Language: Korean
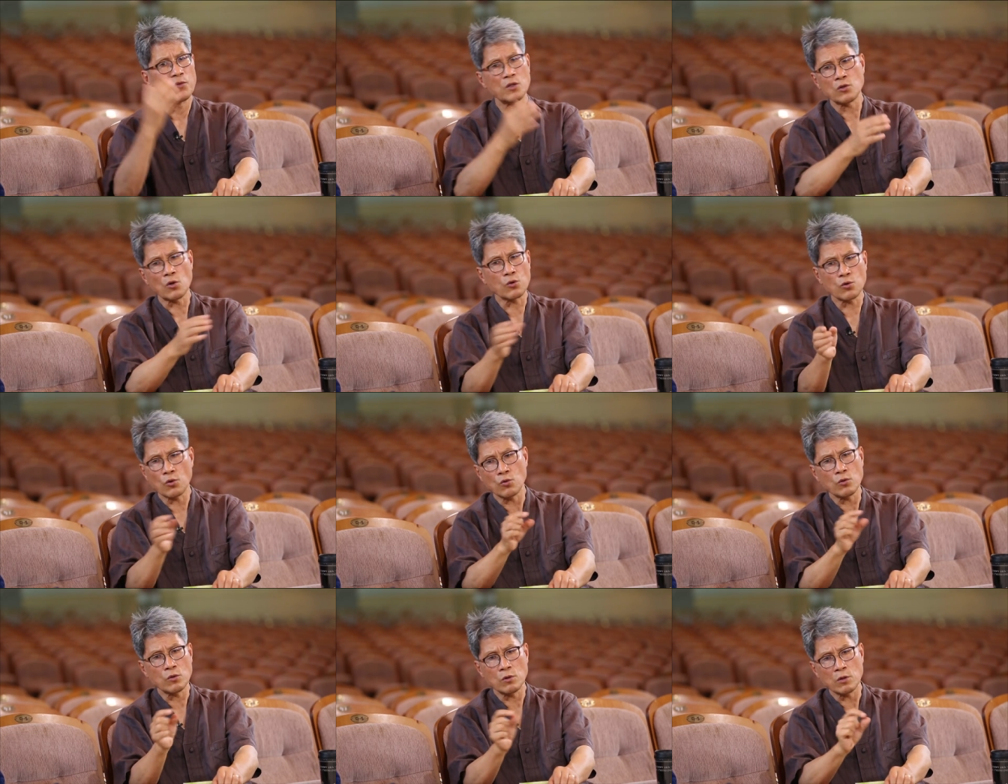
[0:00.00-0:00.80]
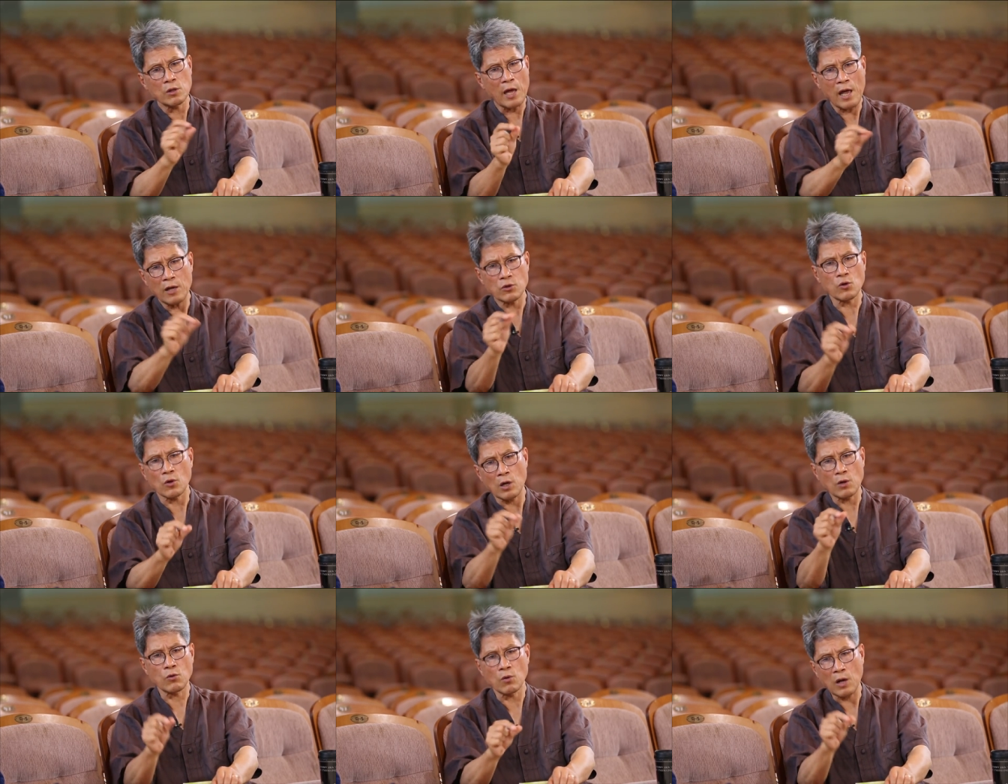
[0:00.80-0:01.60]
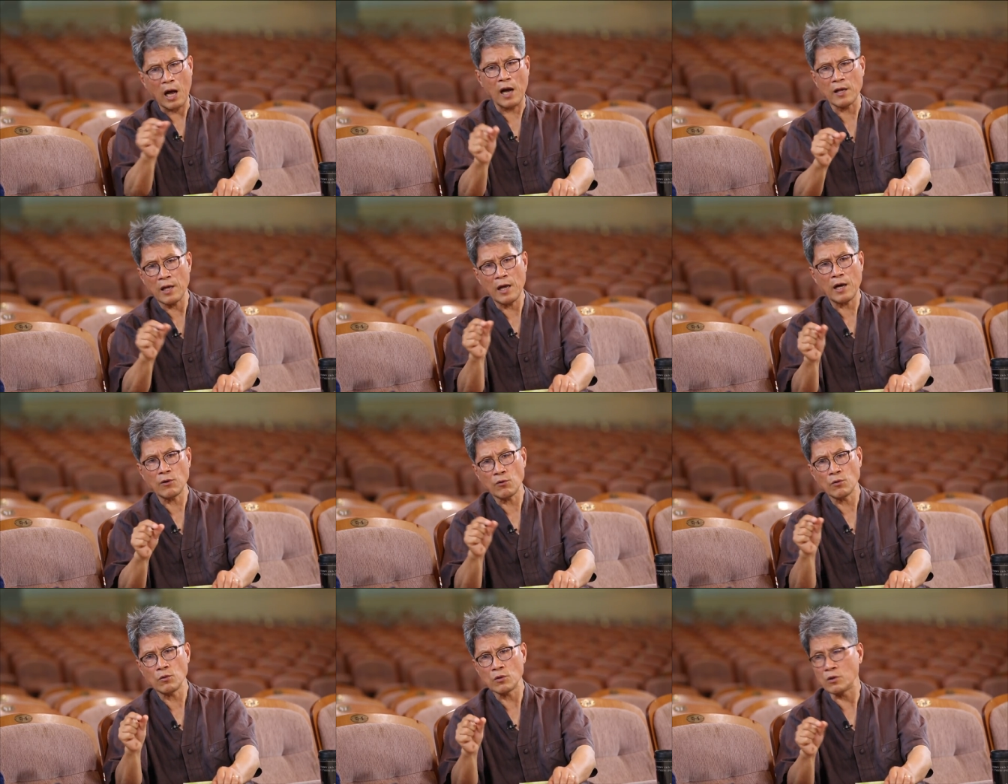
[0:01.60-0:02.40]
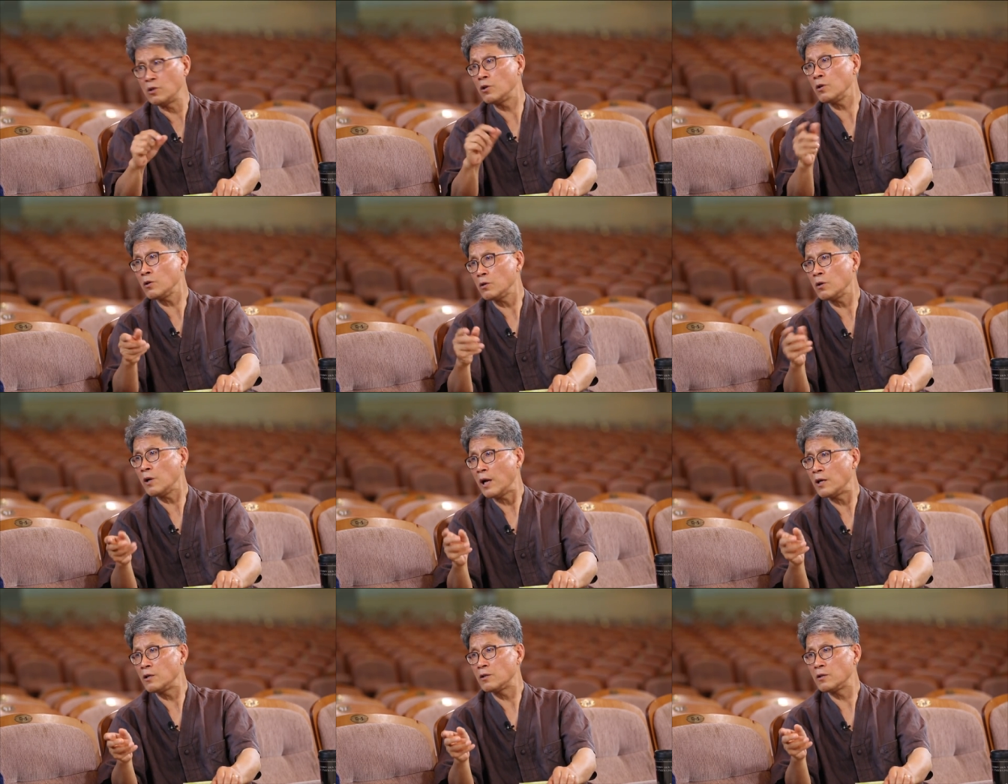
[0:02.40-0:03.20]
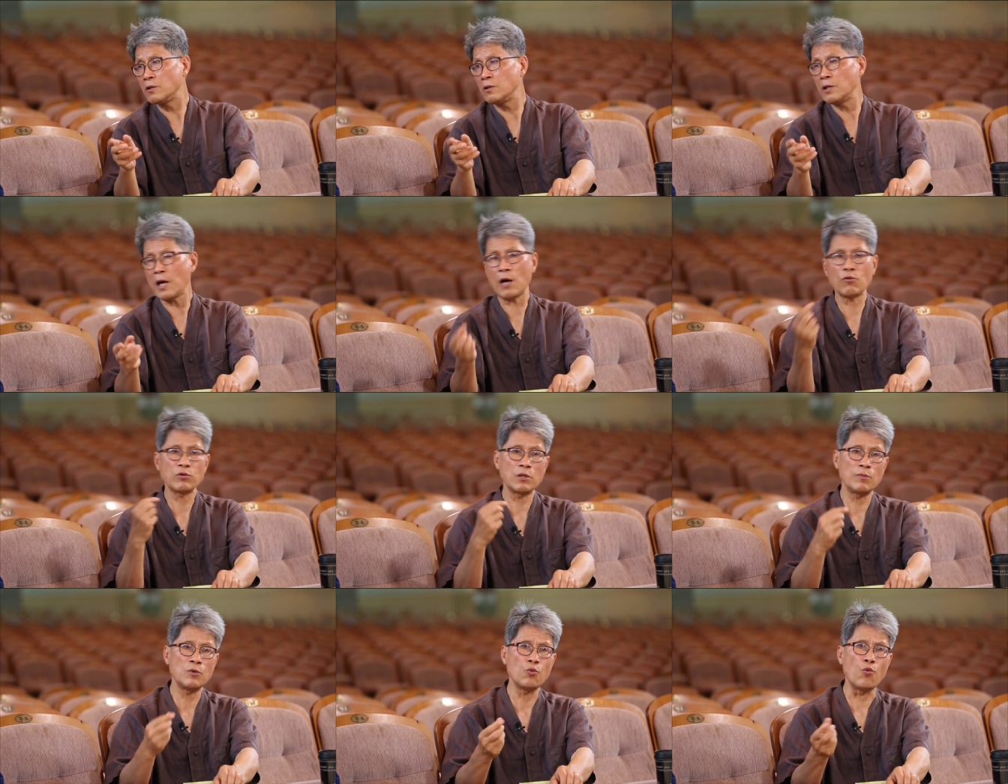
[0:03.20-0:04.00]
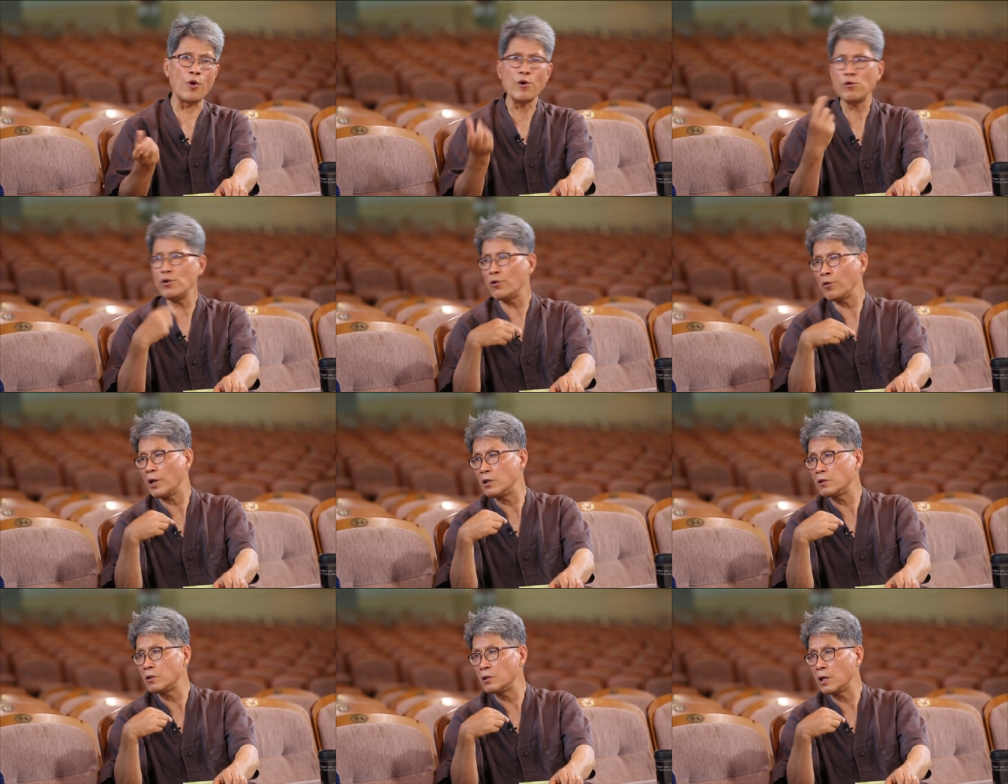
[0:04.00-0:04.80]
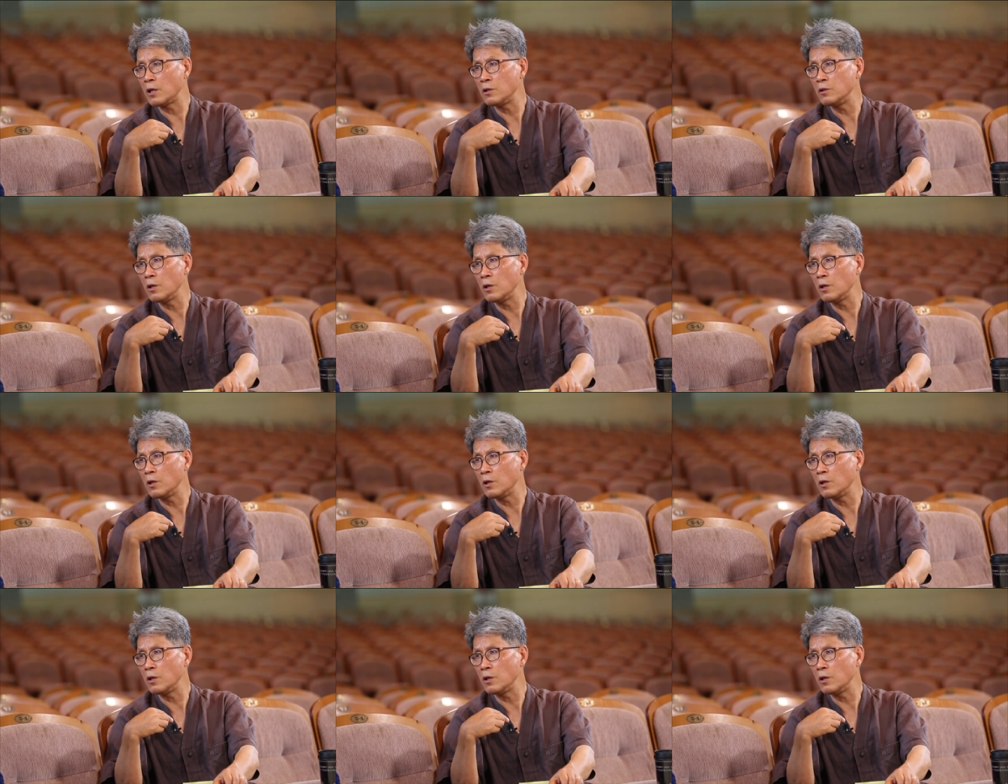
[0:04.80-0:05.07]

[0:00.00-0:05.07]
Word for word: 성경을 해석하고 강의하고 그런 걸 애를 쓰는데 한국 사람은 외우려고 애를 쓴다는